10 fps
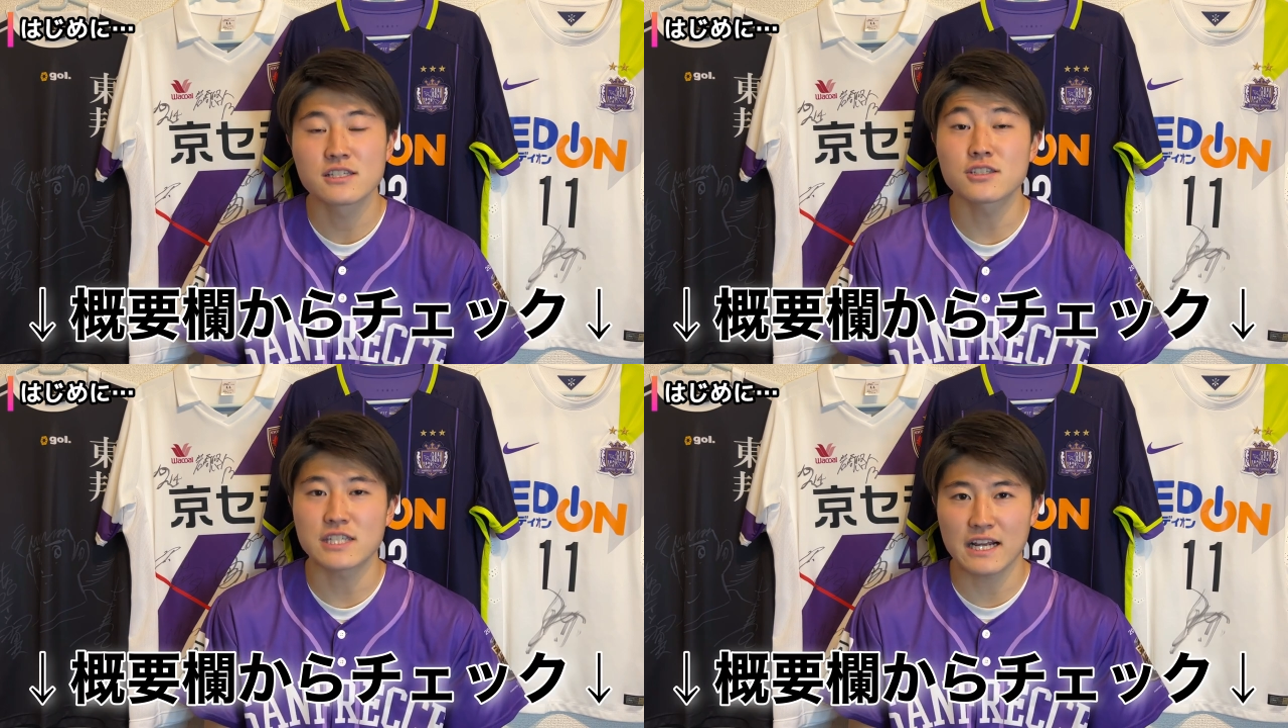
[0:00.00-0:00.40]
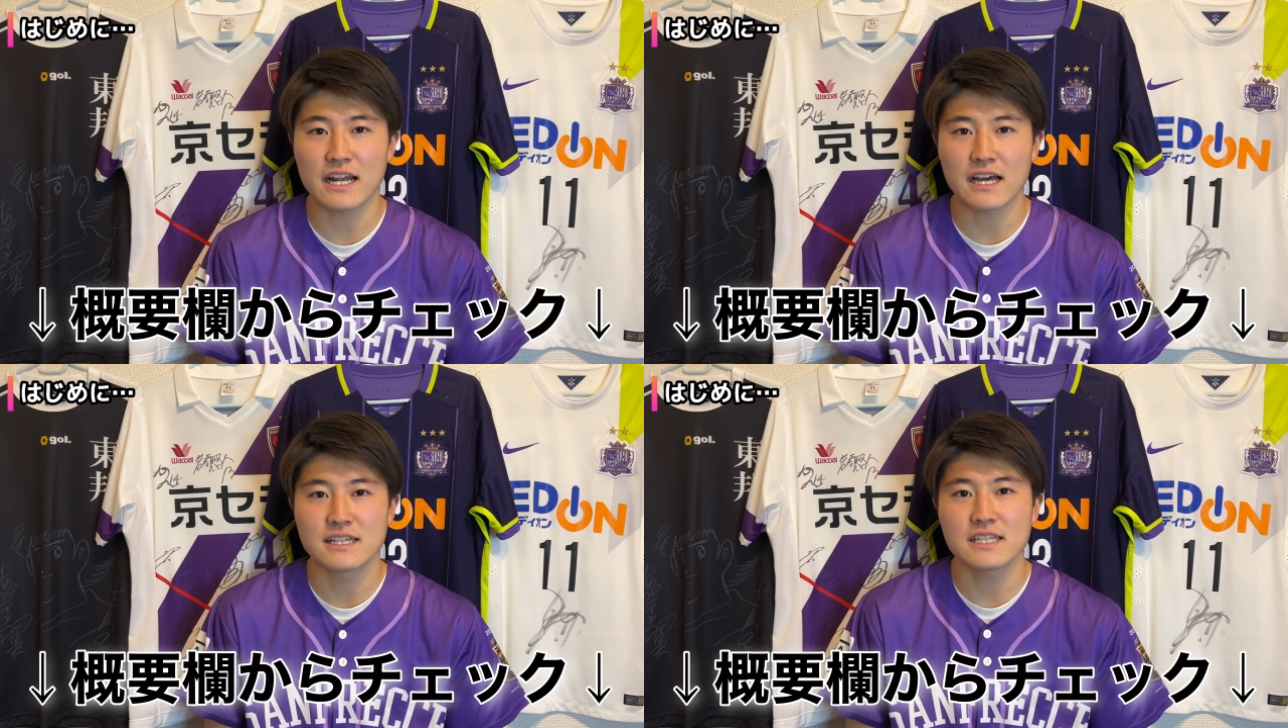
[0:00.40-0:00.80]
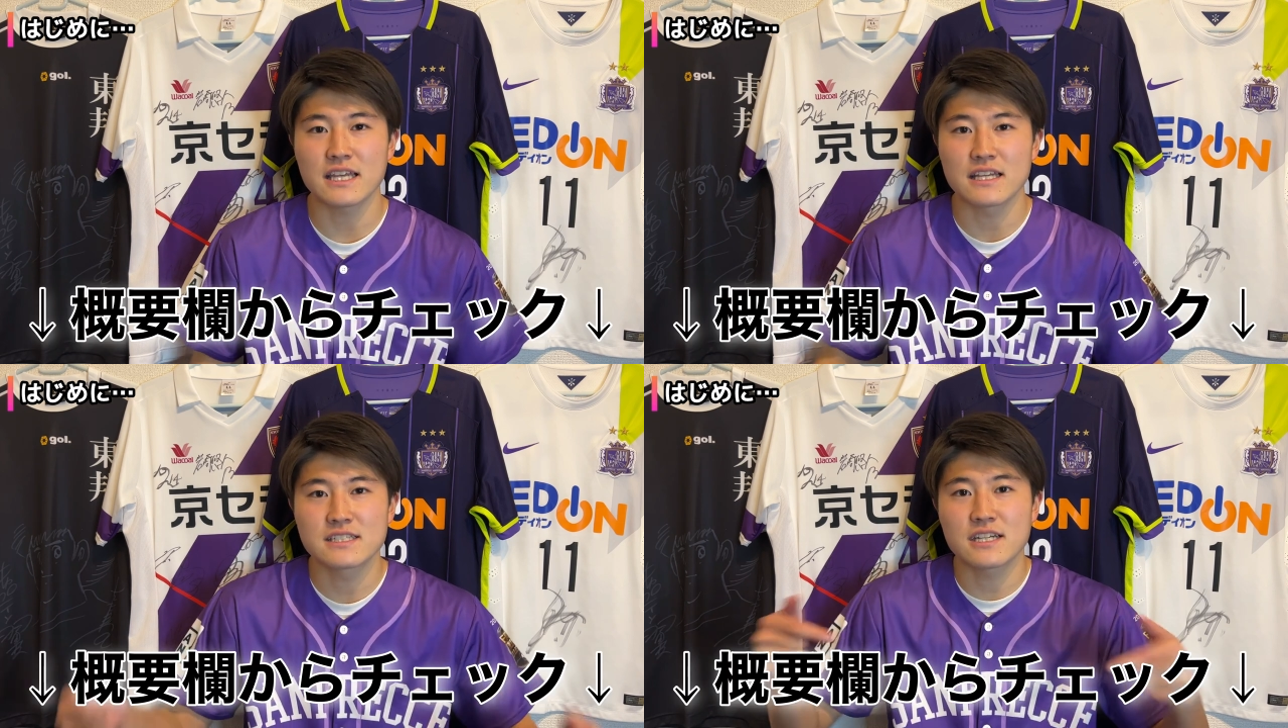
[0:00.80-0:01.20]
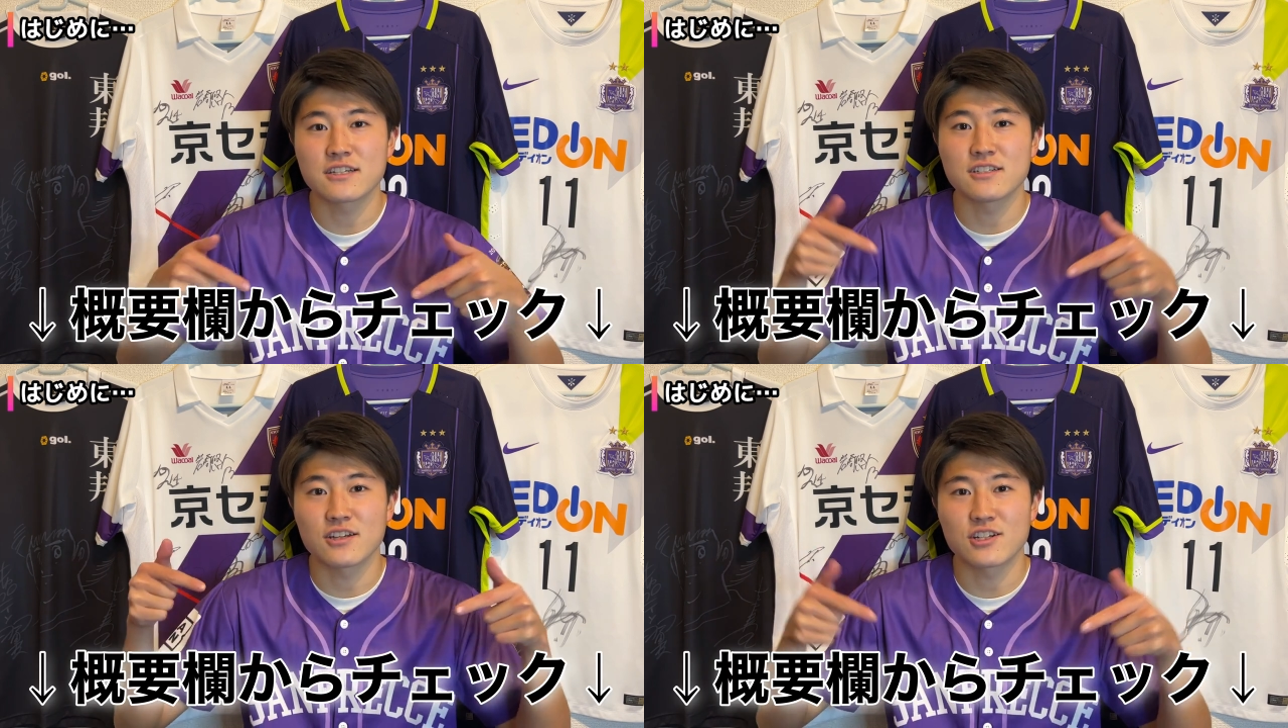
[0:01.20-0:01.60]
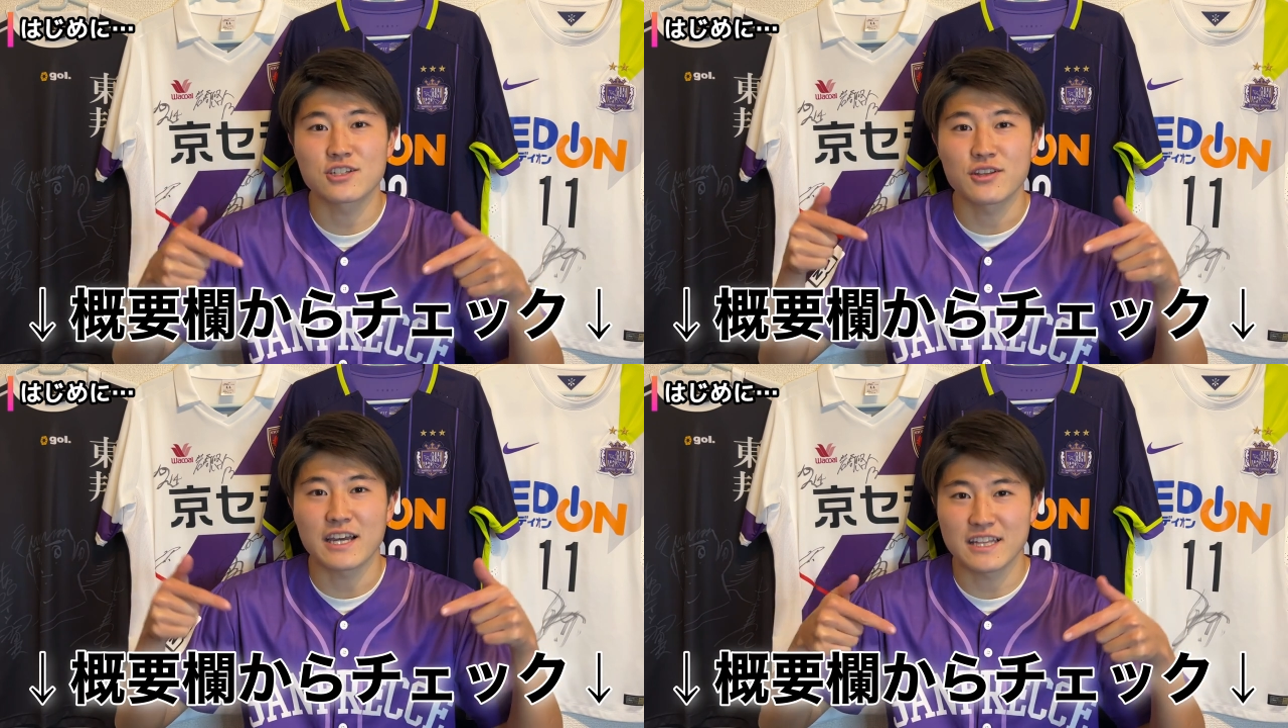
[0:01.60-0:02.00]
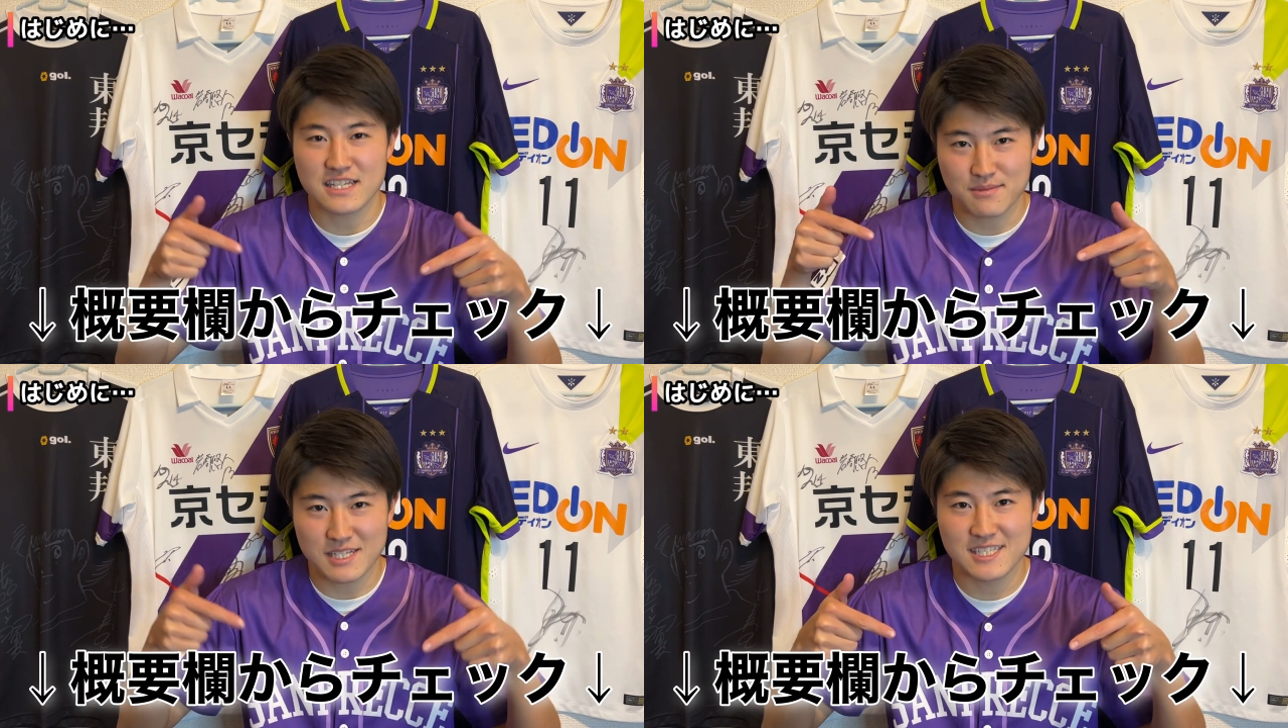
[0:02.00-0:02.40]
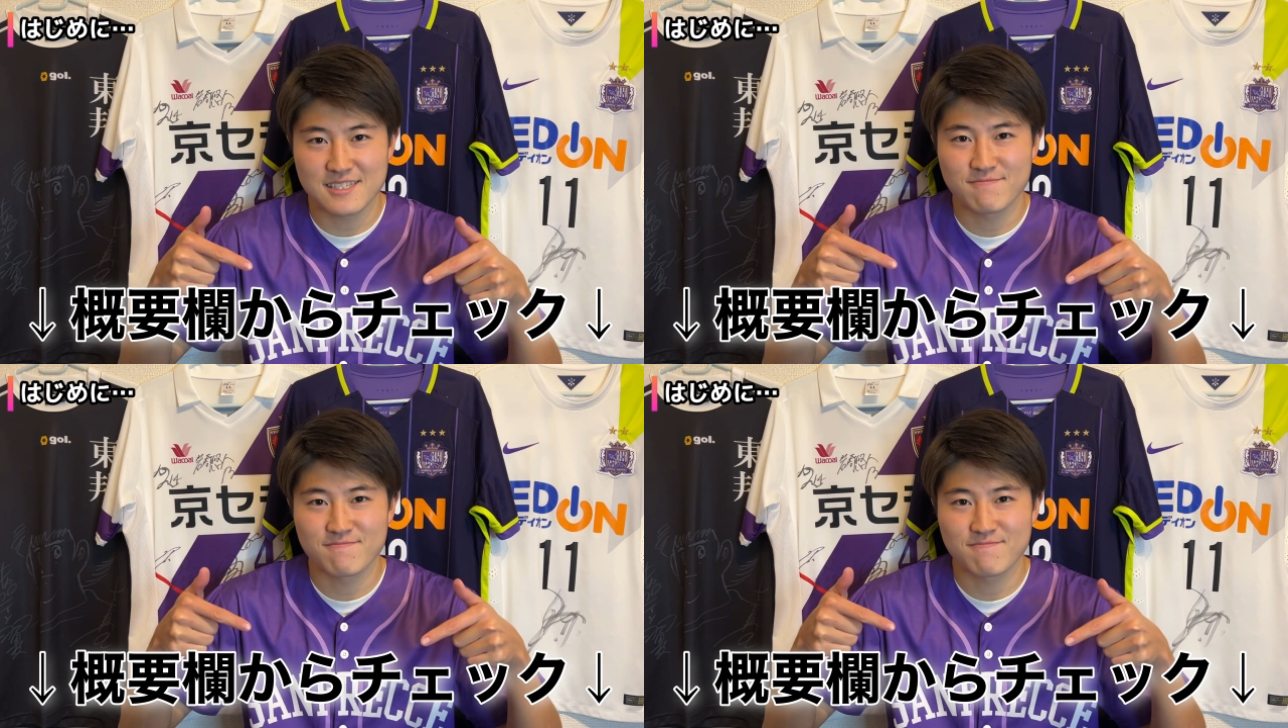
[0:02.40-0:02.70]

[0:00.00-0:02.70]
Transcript: そちらからぜひチェックよろしくお願いいたします。